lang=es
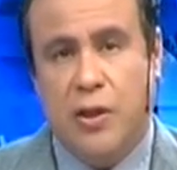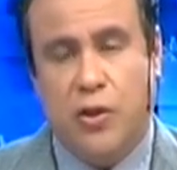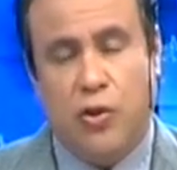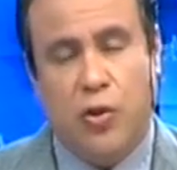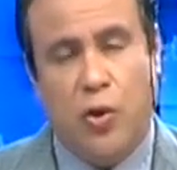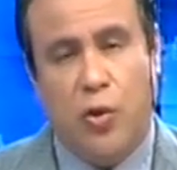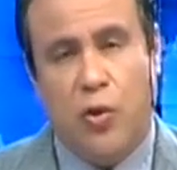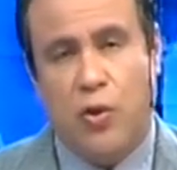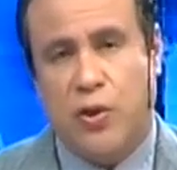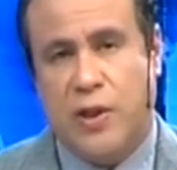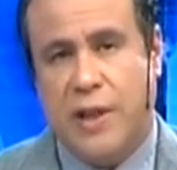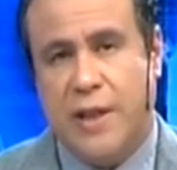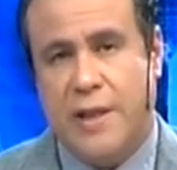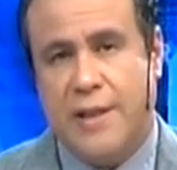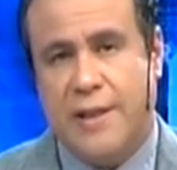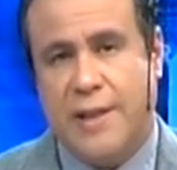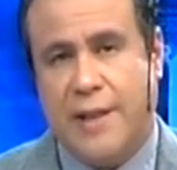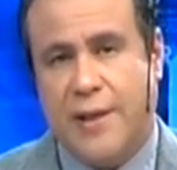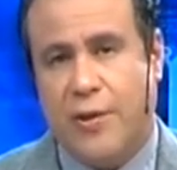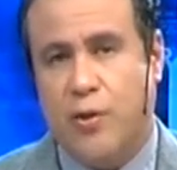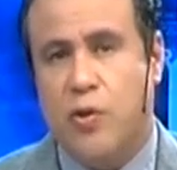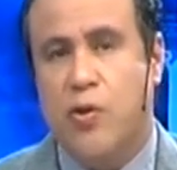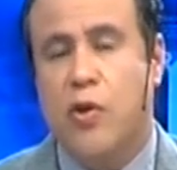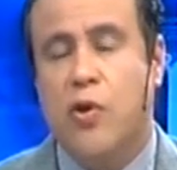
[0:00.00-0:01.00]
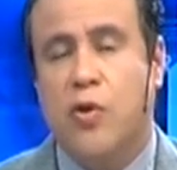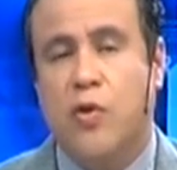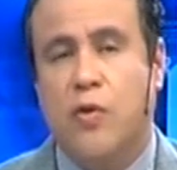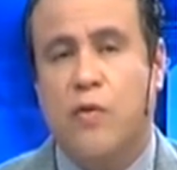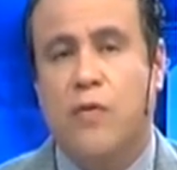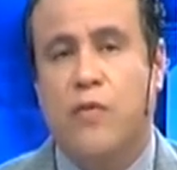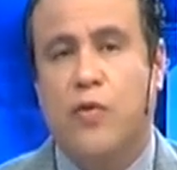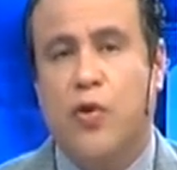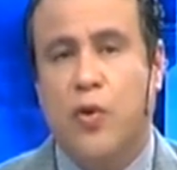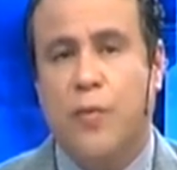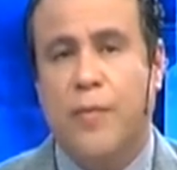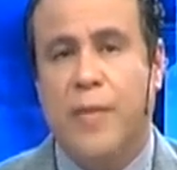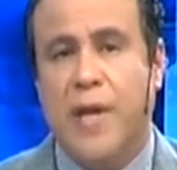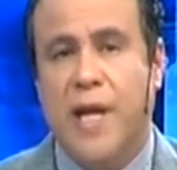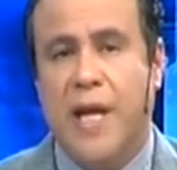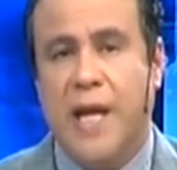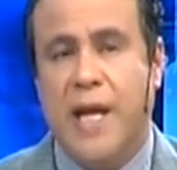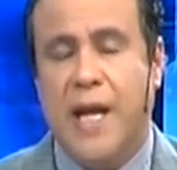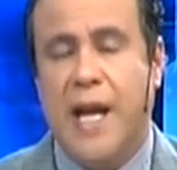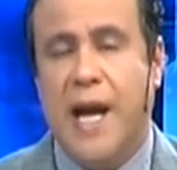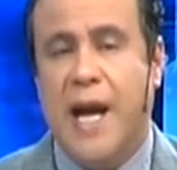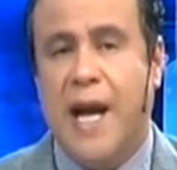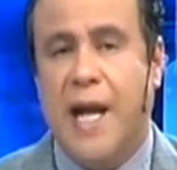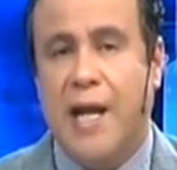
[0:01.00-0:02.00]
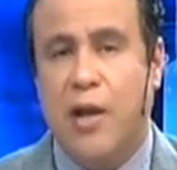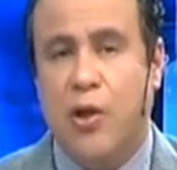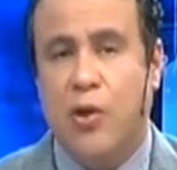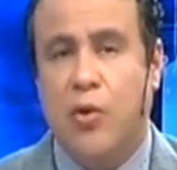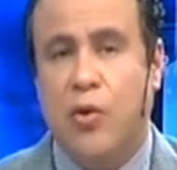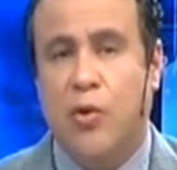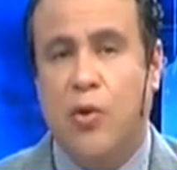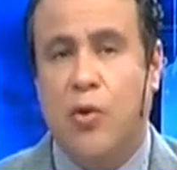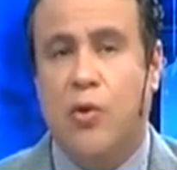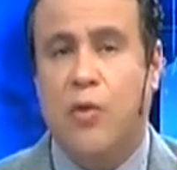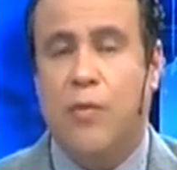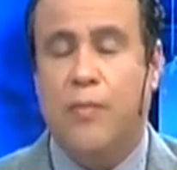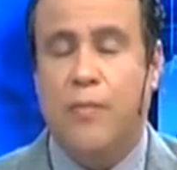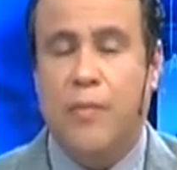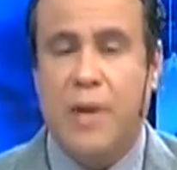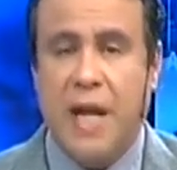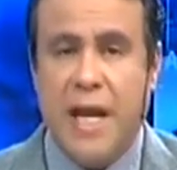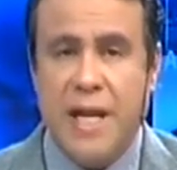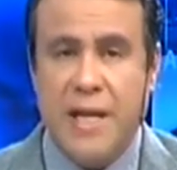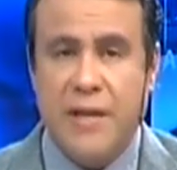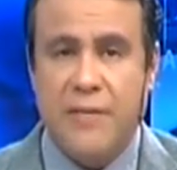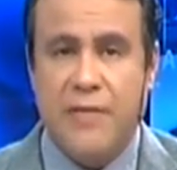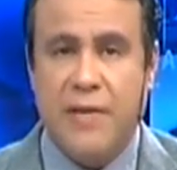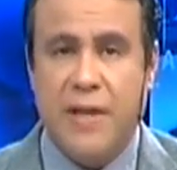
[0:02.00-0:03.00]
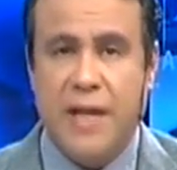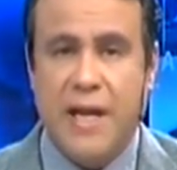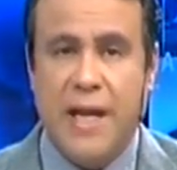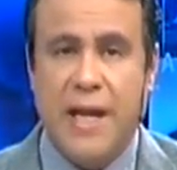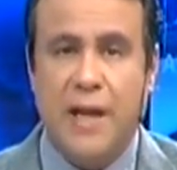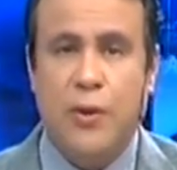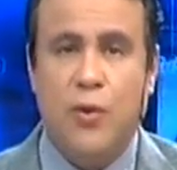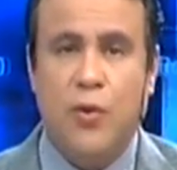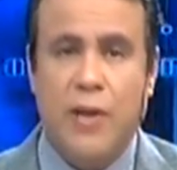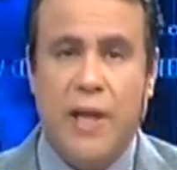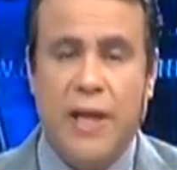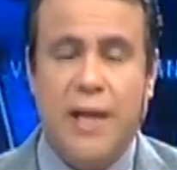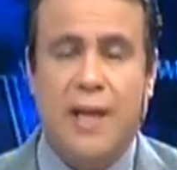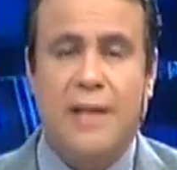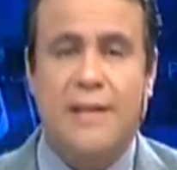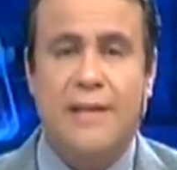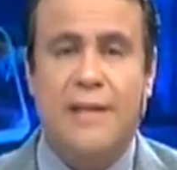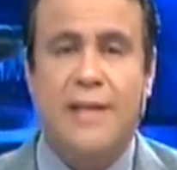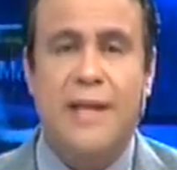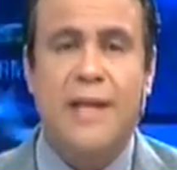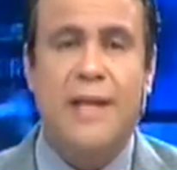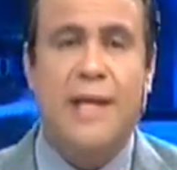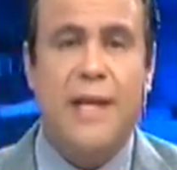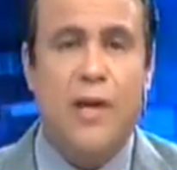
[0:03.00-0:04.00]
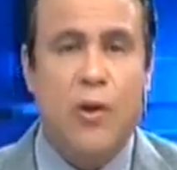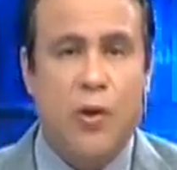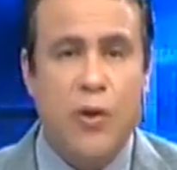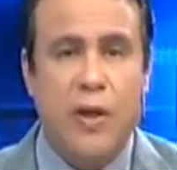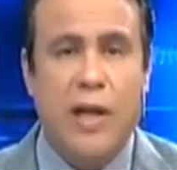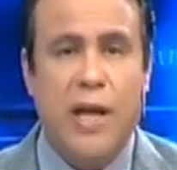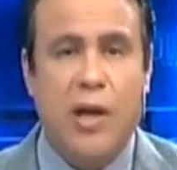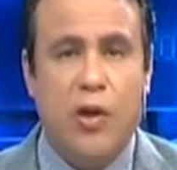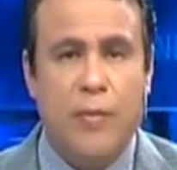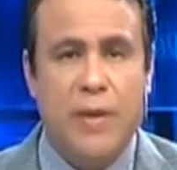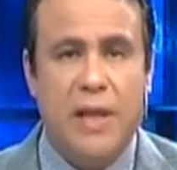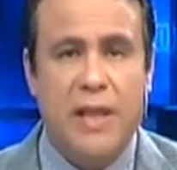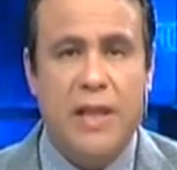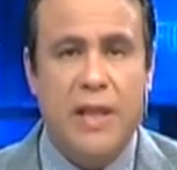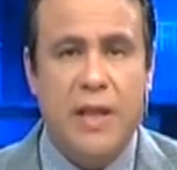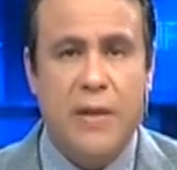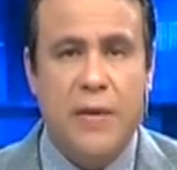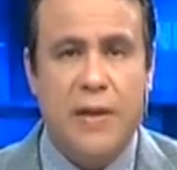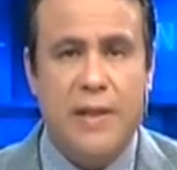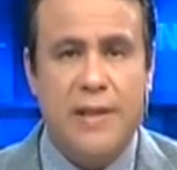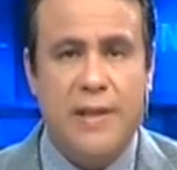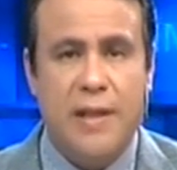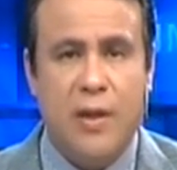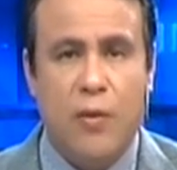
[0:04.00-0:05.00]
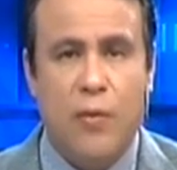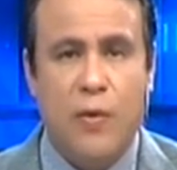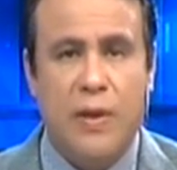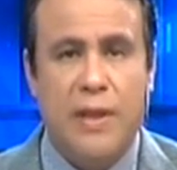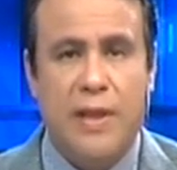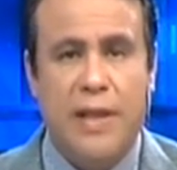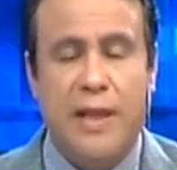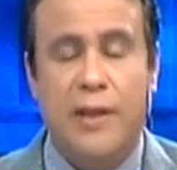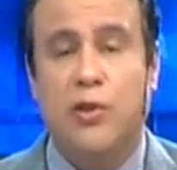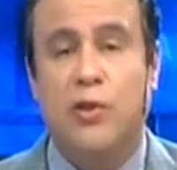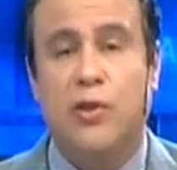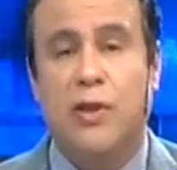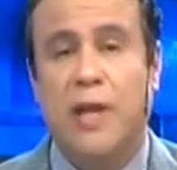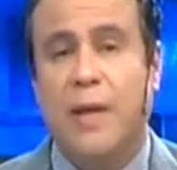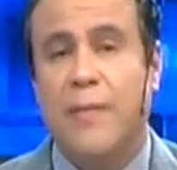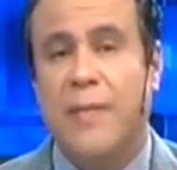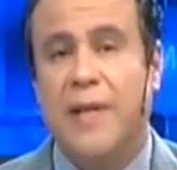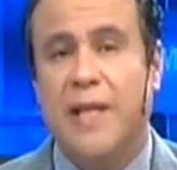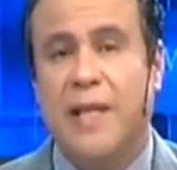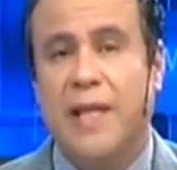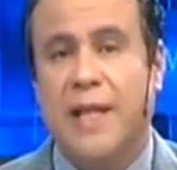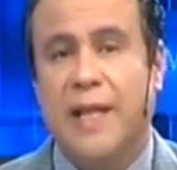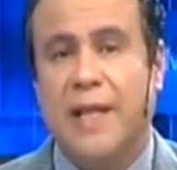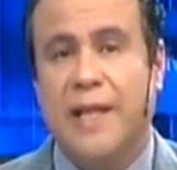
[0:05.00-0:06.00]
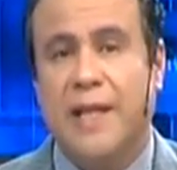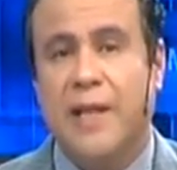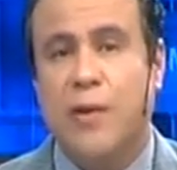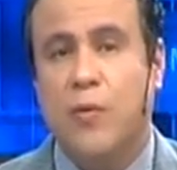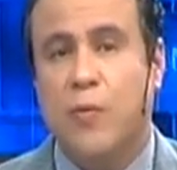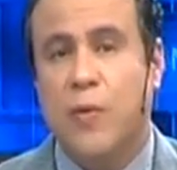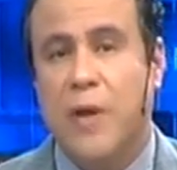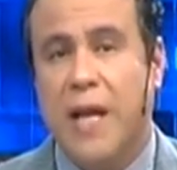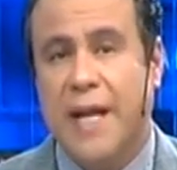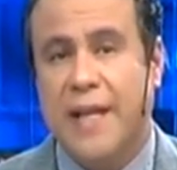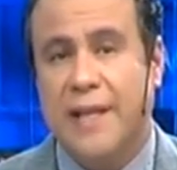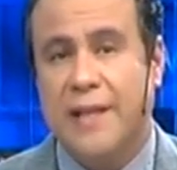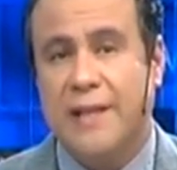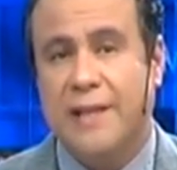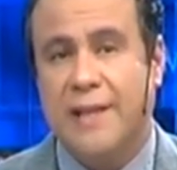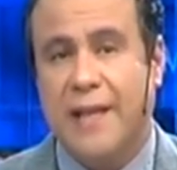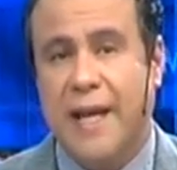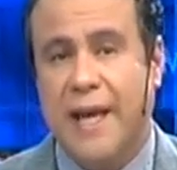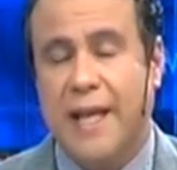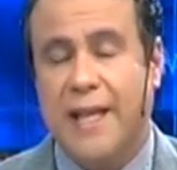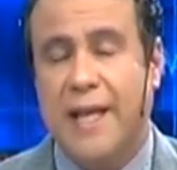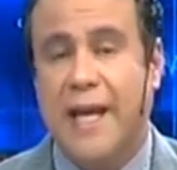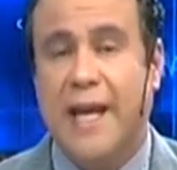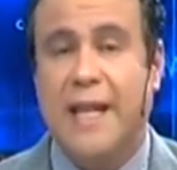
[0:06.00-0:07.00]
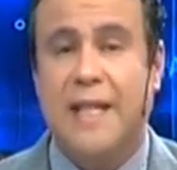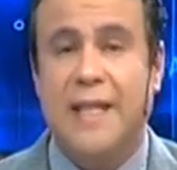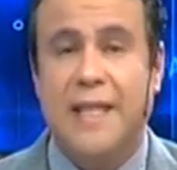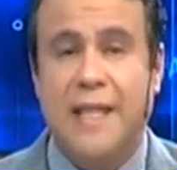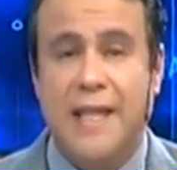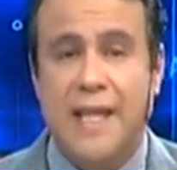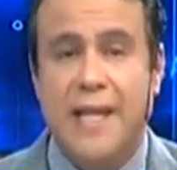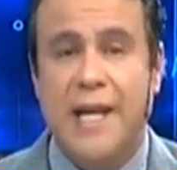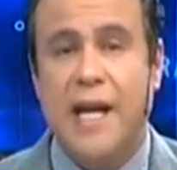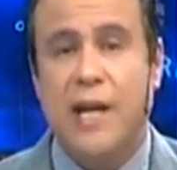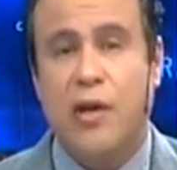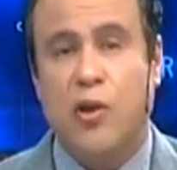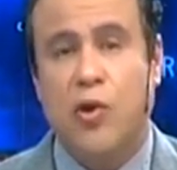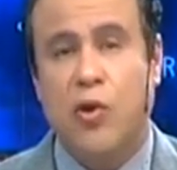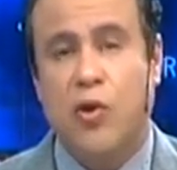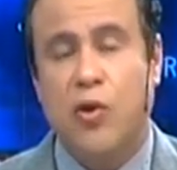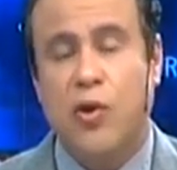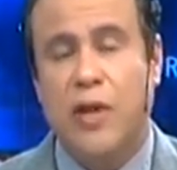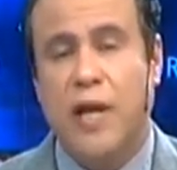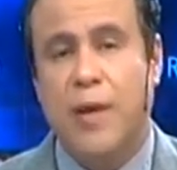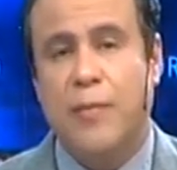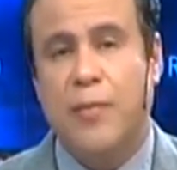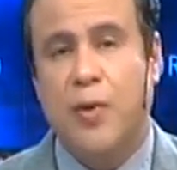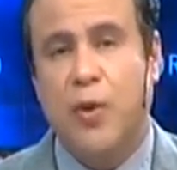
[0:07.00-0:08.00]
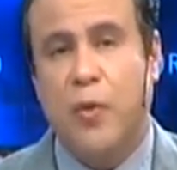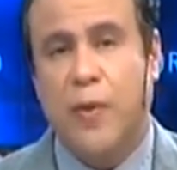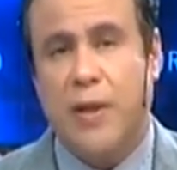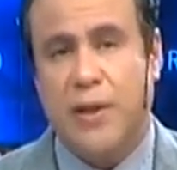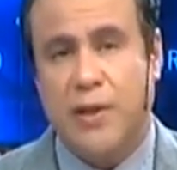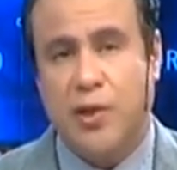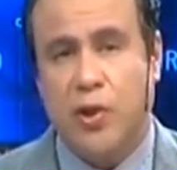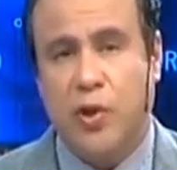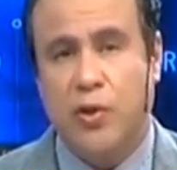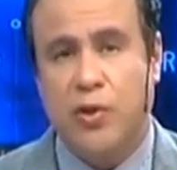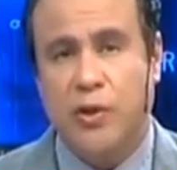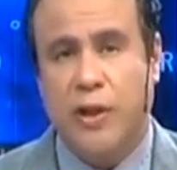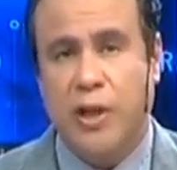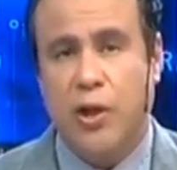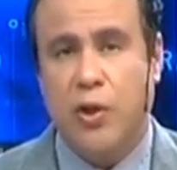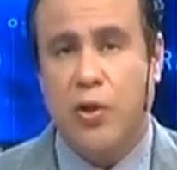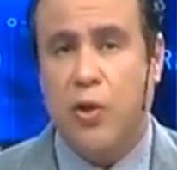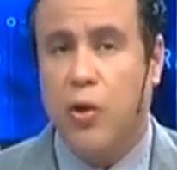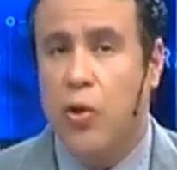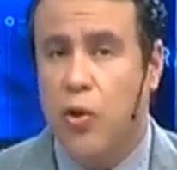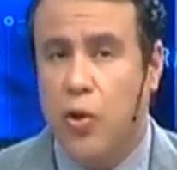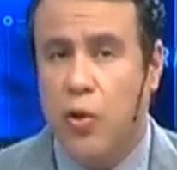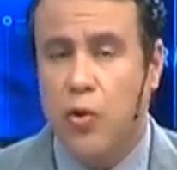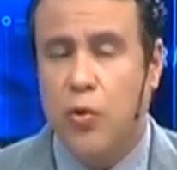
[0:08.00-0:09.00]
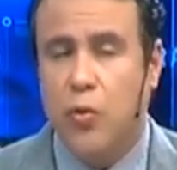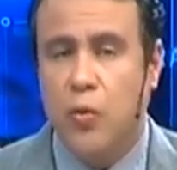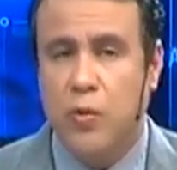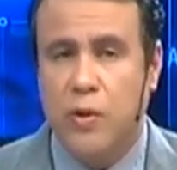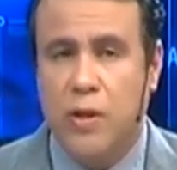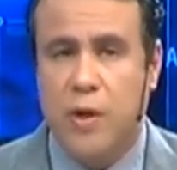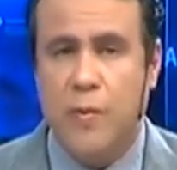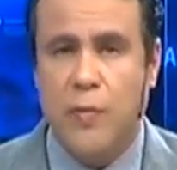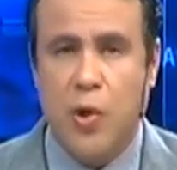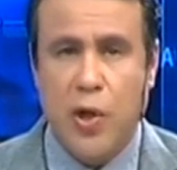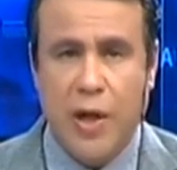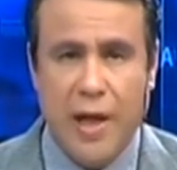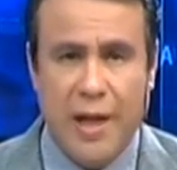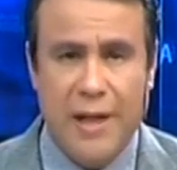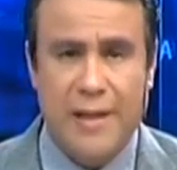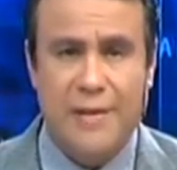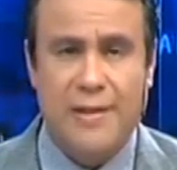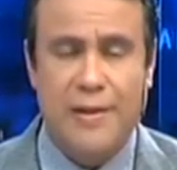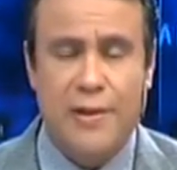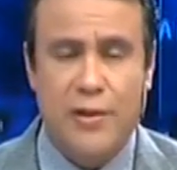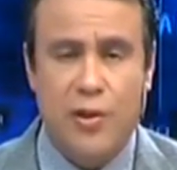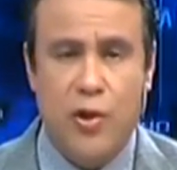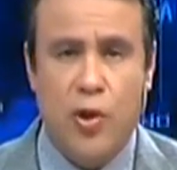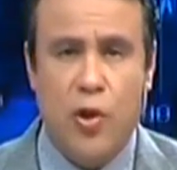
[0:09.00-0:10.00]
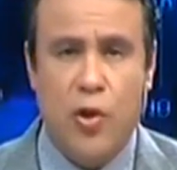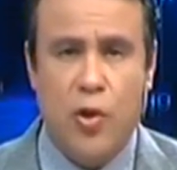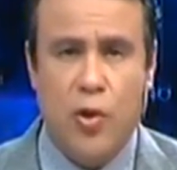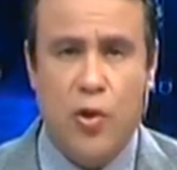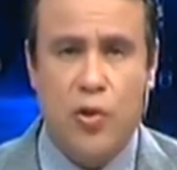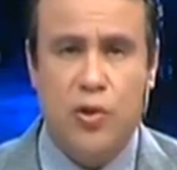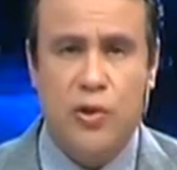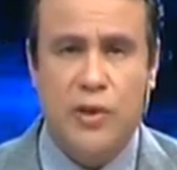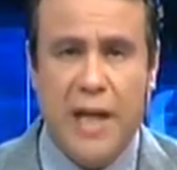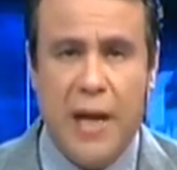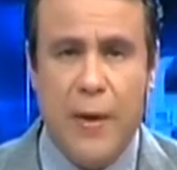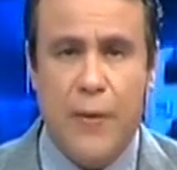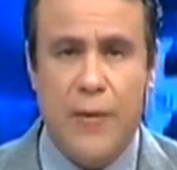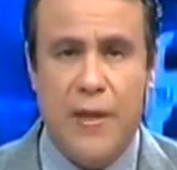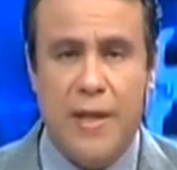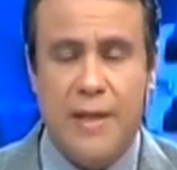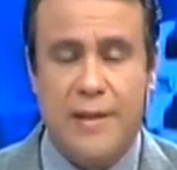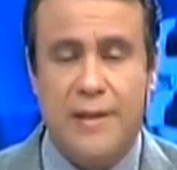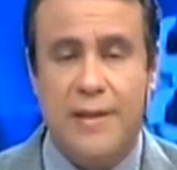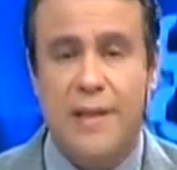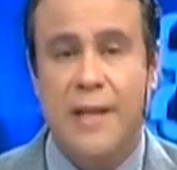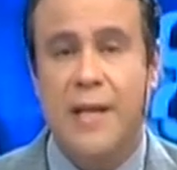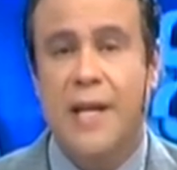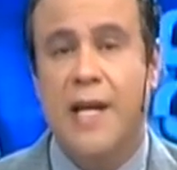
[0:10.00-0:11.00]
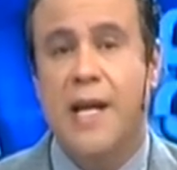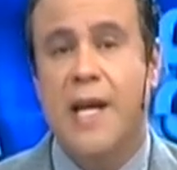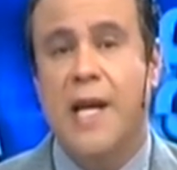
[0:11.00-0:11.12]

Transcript: todo se desarrolló conforme a lo planificado y es así que hoy la cooperativa se encuentra totalmente regularizada, al día con la aprobación de los dos últimos ejercicios contables.